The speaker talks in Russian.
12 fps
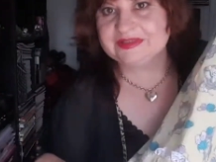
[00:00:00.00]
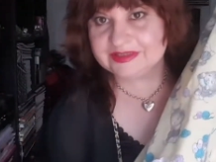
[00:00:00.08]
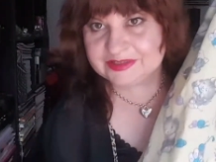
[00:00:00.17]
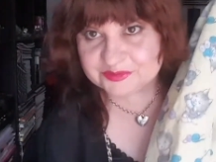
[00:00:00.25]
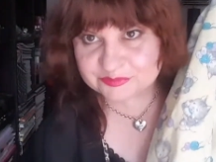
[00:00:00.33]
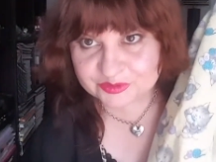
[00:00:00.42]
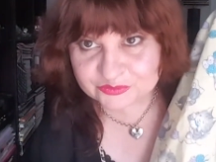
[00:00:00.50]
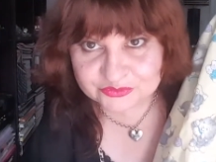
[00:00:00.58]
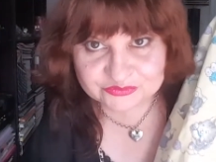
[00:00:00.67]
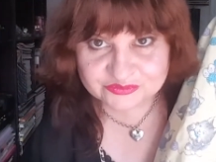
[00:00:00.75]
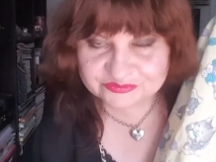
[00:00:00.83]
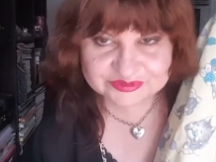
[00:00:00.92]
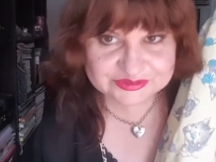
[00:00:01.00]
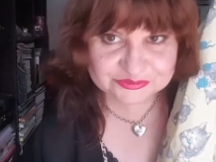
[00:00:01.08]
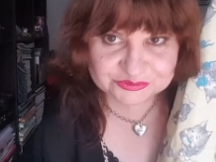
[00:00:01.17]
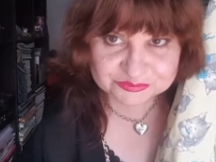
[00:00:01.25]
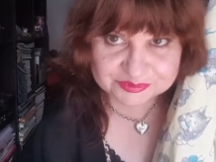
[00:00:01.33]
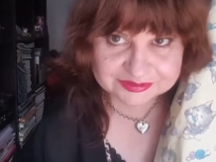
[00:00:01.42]
Я не могу его
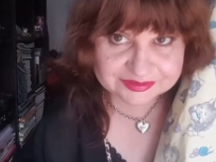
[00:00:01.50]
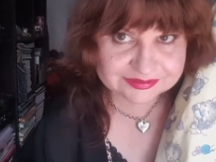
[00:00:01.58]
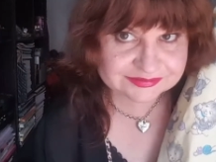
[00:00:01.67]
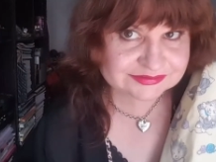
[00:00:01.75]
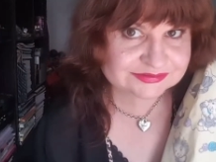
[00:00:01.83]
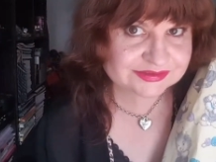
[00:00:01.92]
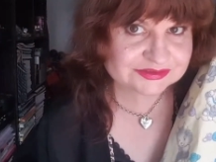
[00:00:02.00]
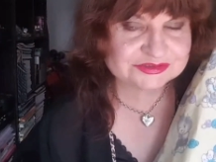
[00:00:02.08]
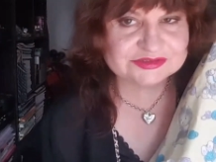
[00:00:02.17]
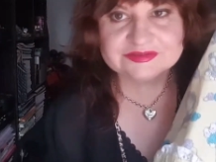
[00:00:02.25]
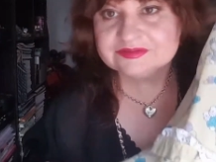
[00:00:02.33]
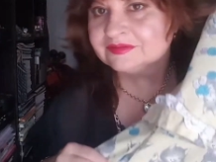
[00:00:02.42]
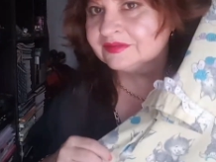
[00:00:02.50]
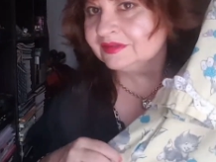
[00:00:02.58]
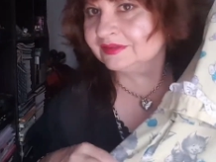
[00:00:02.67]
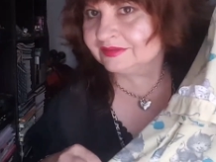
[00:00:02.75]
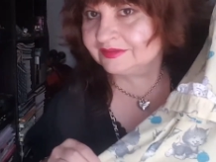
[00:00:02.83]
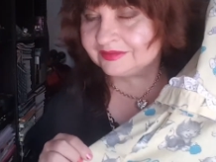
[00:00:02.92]
выкинуть, у меня такая ностальжи.
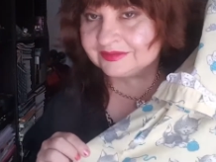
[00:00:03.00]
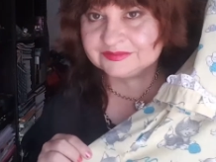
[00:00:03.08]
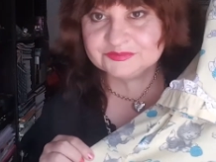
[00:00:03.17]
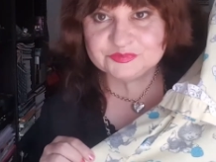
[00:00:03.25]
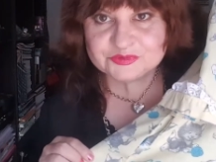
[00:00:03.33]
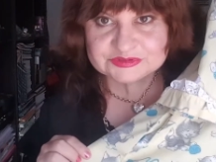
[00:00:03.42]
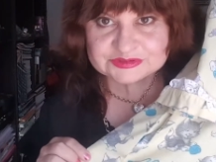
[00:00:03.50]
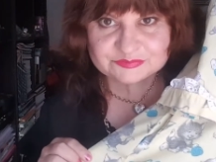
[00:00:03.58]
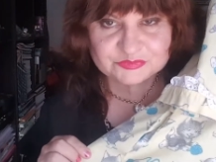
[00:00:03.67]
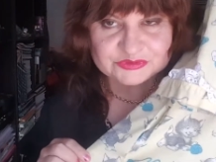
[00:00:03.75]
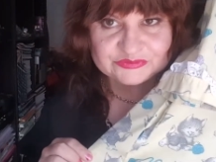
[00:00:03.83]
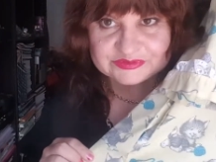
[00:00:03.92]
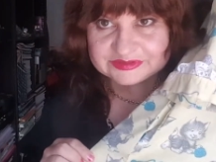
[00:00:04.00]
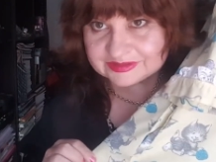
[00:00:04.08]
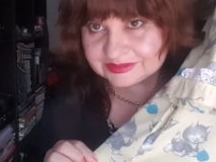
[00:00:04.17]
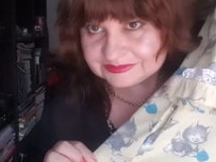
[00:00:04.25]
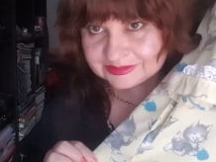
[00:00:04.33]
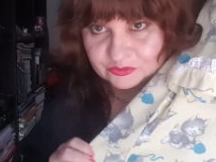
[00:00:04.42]
Ну просто пусть висит,
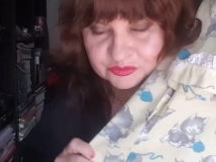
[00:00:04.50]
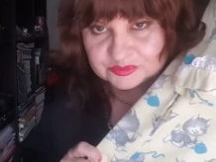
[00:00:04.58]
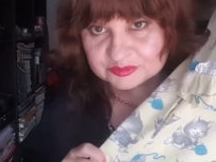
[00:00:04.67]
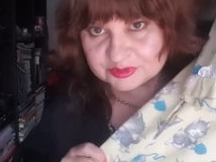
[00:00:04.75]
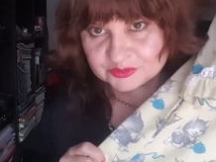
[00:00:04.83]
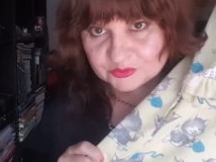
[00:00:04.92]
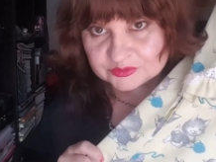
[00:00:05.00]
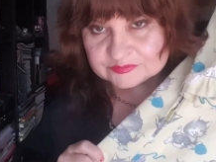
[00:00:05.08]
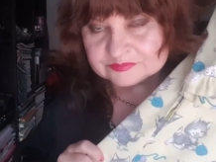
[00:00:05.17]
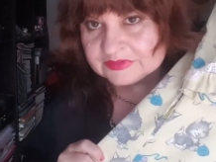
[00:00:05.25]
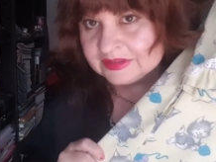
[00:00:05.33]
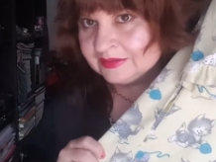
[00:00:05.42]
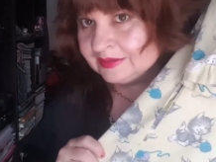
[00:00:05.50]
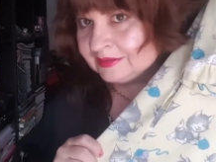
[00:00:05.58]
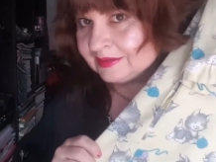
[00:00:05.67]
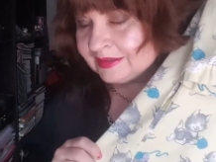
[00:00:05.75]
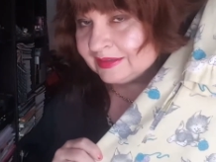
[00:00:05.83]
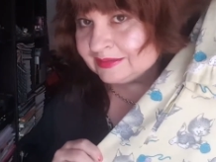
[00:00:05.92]
хотя он мне малой.
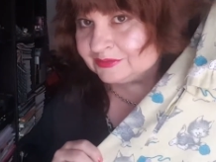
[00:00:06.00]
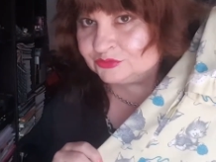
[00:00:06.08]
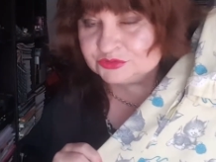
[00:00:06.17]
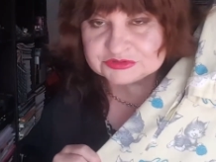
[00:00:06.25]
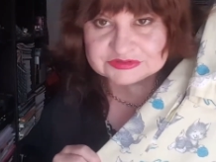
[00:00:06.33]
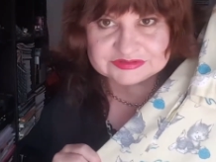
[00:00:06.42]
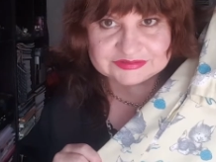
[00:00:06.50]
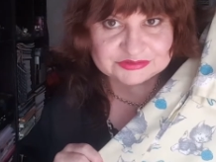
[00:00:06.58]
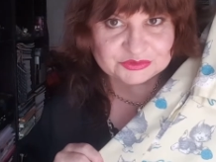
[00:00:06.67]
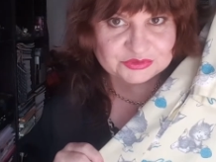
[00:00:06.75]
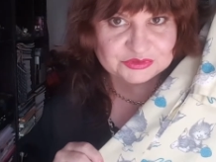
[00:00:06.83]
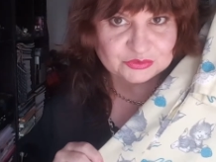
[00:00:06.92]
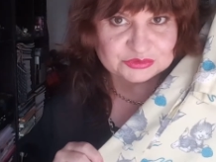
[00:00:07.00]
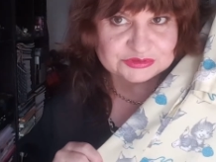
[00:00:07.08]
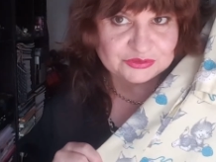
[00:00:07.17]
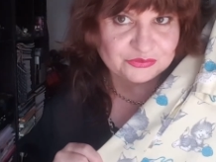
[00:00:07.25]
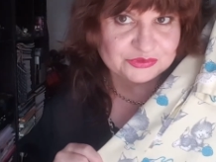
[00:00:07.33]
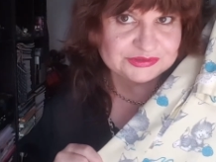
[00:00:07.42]
А дочка сказала, что она уже
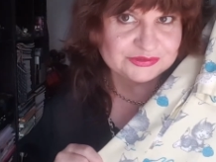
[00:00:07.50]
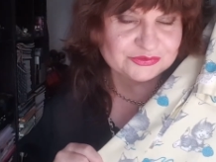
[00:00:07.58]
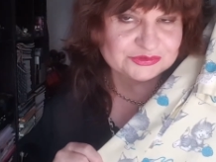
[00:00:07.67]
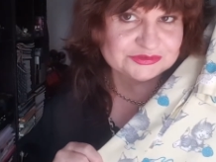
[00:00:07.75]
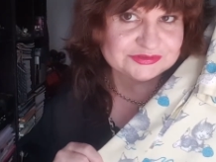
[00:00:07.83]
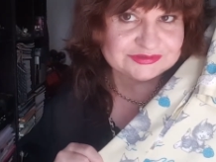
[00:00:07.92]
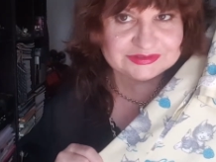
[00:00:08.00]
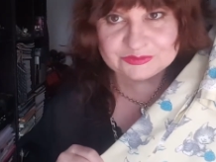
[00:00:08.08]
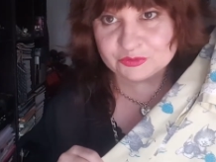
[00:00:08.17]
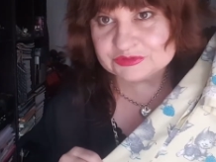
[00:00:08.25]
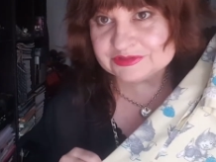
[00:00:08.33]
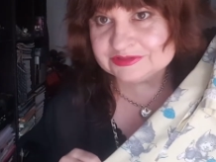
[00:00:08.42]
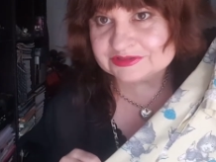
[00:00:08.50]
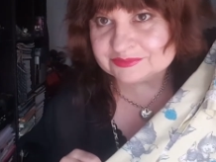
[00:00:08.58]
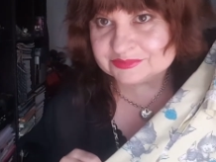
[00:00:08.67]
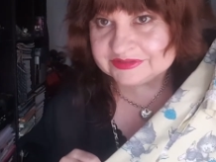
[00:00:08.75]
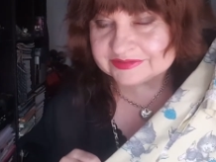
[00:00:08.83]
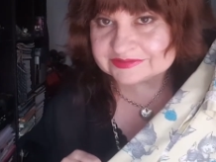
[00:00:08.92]
такое не хочет носить, он
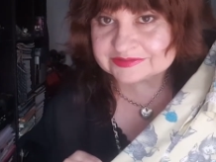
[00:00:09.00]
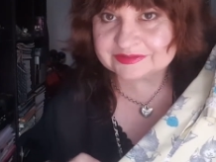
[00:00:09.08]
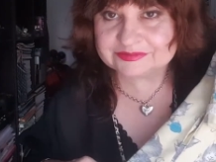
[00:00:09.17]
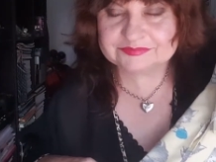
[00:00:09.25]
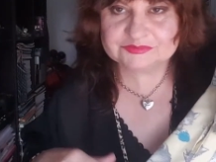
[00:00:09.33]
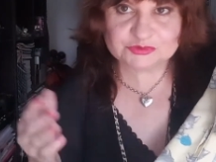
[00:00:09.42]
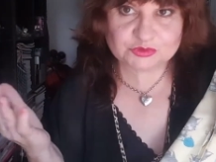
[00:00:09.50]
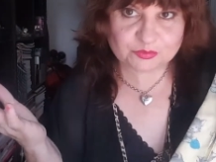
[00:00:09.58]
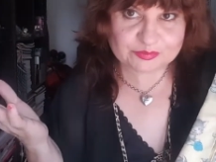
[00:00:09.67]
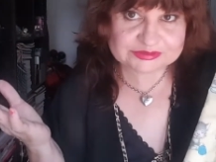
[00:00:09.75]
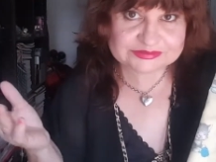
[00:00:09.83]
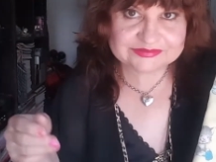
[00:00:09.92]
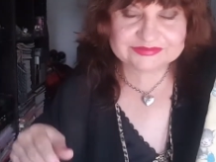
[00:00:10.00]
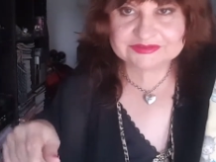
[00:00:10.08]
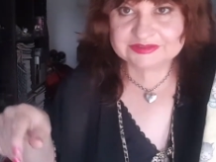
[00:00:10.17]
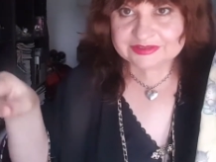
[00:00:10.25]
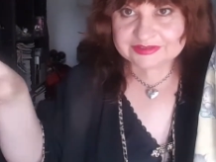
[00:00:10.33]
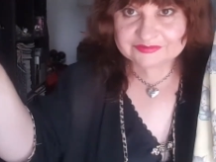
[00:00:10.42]
слишком детский. Ну что поделаешь,
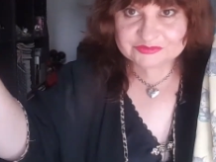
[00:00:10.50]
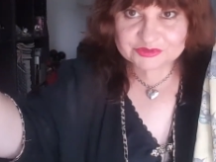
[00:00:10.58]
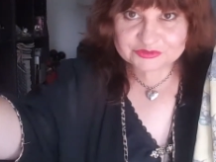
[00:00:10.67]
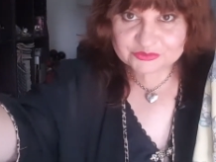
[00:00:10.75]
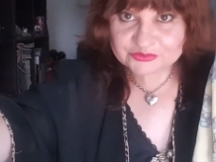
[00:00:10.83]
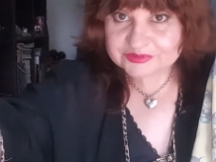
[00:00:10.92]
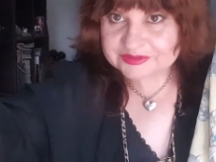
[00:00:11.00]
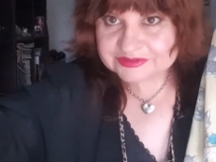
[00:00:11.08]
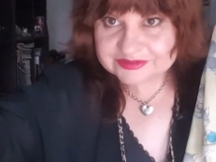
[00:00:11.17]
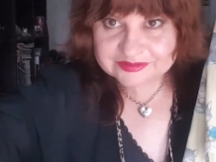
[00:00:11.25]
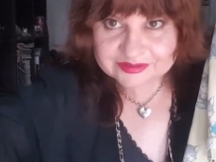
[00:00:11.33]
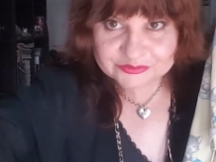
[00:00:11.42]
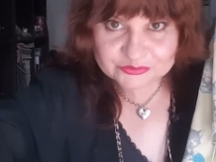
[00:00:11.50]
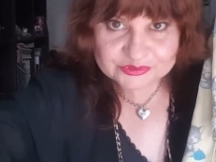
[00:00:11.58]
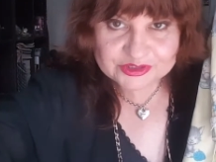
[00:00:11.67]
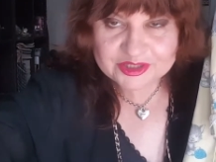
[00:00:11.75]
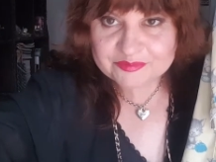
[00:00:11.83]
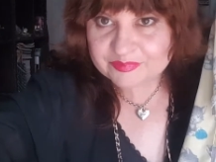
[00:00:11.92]
я все равно это храню.
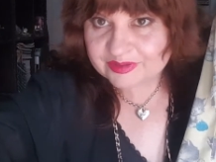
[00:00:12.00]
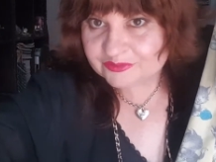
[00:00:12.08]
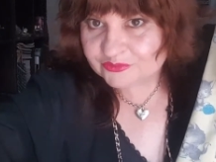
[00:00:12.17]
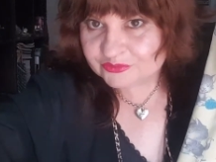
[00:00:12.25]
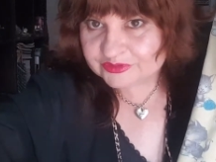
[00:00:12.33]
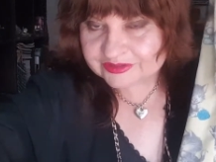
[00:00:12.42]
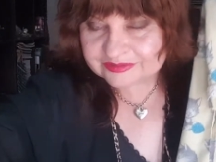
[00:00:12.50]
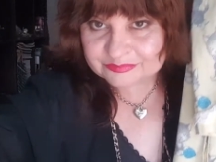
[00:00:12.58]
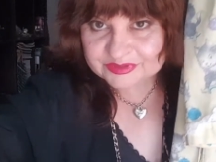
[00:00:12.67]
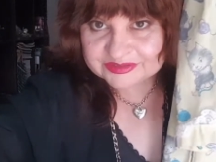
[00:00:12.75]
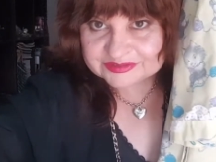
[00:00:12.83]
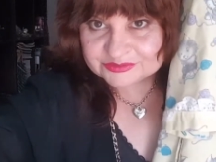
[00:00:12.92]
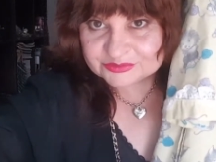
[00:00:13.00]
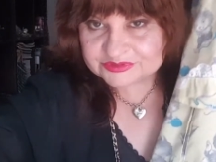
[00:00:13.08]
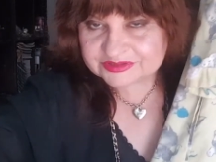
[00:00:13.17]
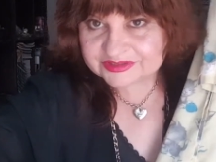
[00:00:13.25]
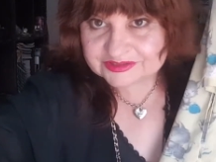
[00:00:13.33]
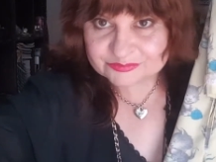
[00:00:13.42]
Не могу я прикоснуться
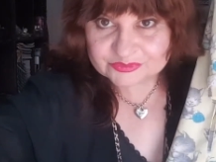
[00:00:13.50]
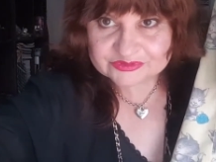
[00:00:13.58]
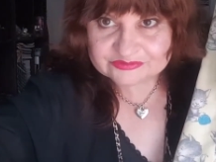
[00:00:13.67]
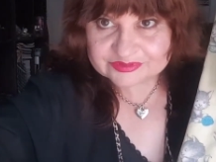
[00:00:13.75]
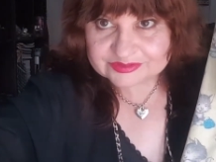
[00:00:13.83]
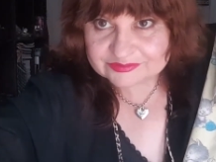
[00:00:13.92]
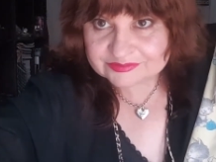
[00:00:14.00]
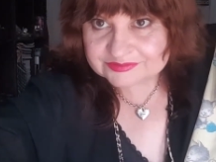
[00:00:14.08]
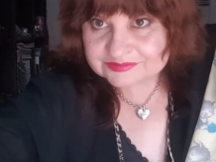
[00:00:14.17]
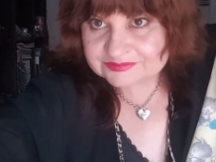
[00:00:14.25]
к этому и выкинуть.